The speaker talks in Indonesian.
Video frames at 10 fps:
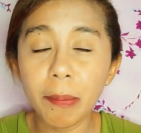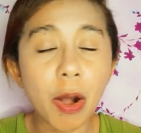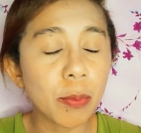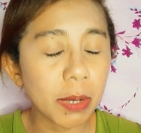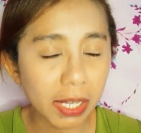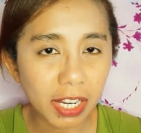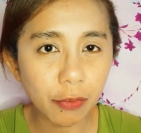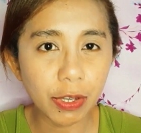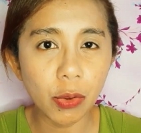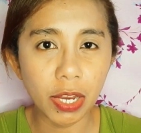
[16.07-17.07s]
mau mengklik
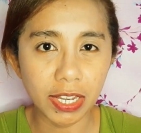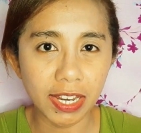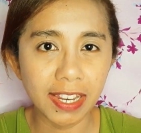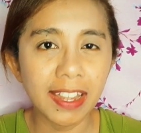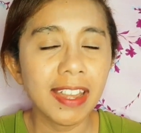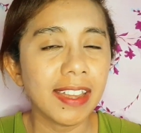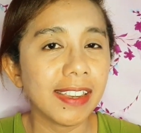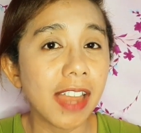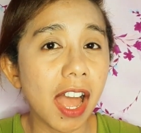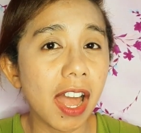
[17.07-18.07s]
video ini
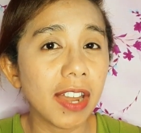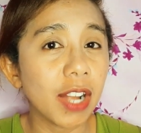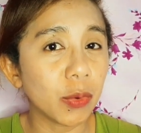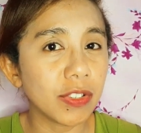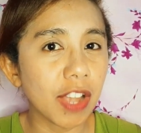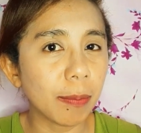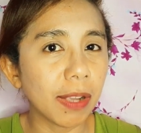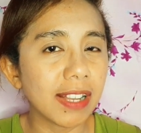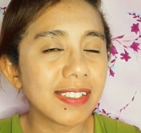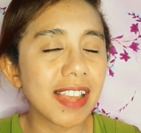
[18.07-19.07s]
dan aku
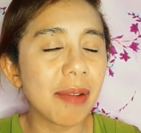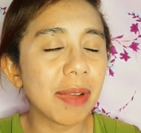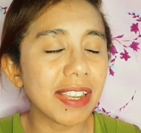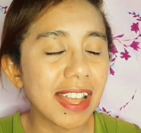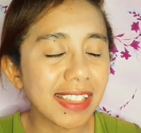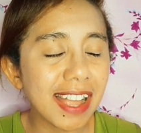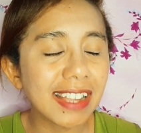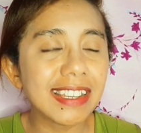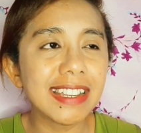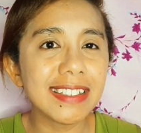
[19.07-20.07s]
ucapkan selamat datang
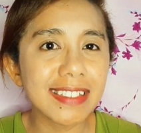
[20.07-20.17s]
di